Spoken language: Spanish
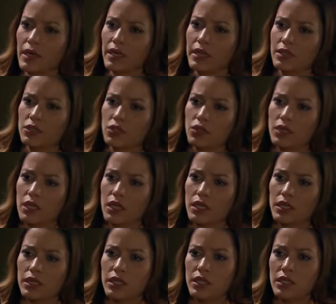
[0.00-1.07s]
haberle dicho lo que
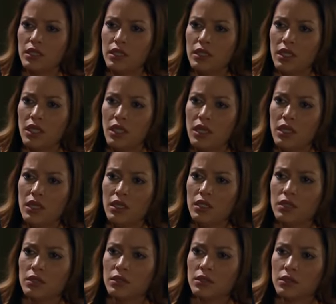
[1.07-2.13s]
le dije.
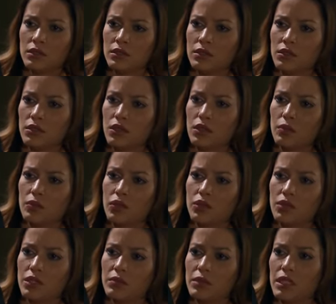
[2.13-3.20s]
No lo
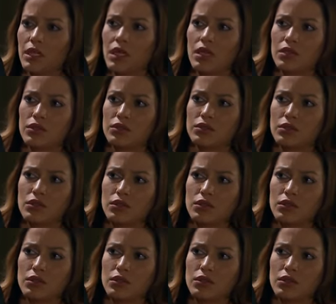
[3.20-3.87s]
puedo mirar a los